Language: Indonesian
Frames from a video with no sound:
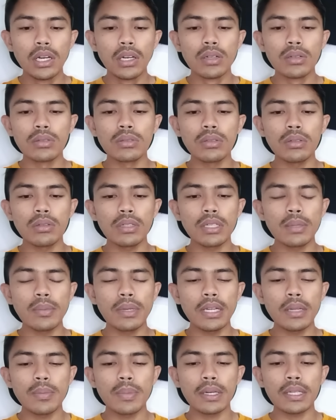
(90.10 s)
Untuk di
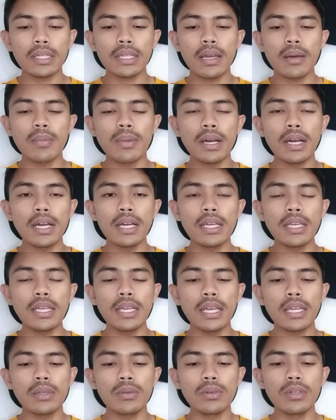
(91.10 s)
menit pertama
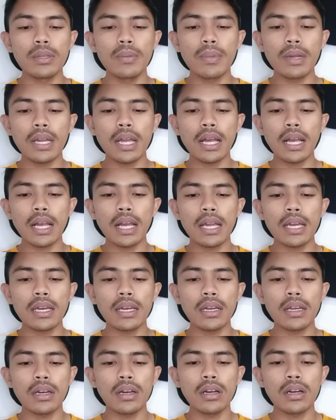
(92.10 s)
yaitu
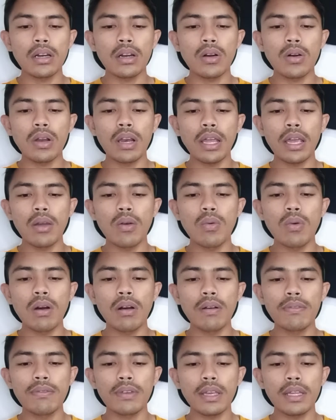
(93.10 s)
dimenangkan uh, oleh
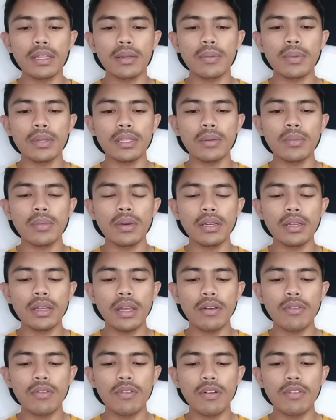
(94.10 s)
Wolf ya teman-teman
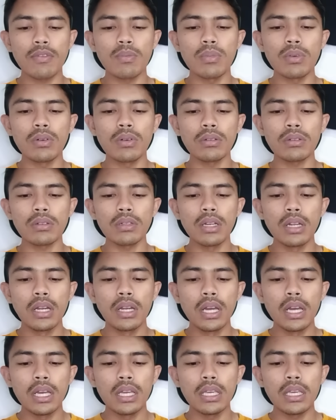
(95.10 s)
ya Wolfsburg
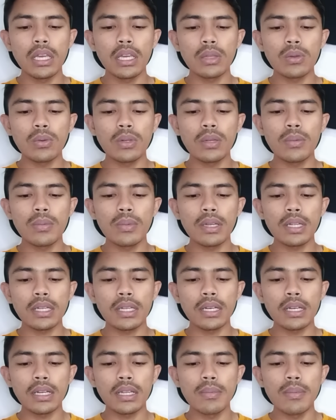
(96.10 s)
yaitu di menit
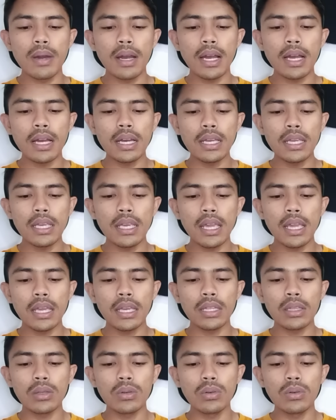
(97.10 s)
kelima
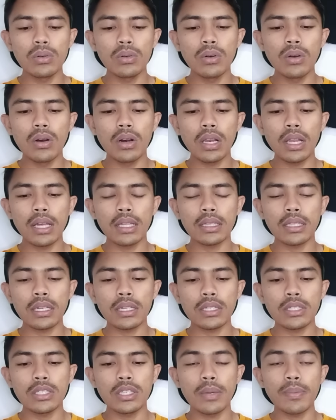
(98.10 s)
yaitu gol yang
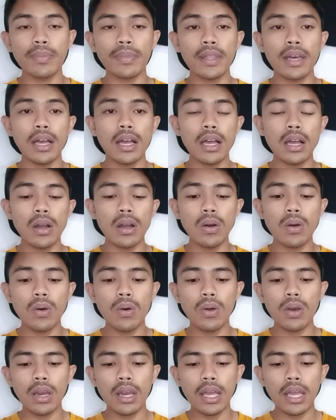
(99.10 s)
tercipta
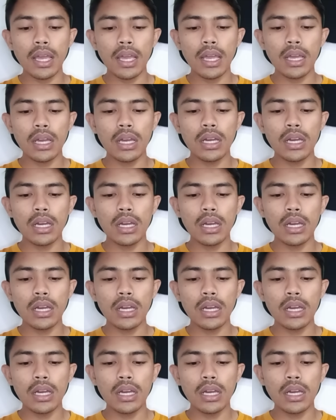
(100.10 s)
oleh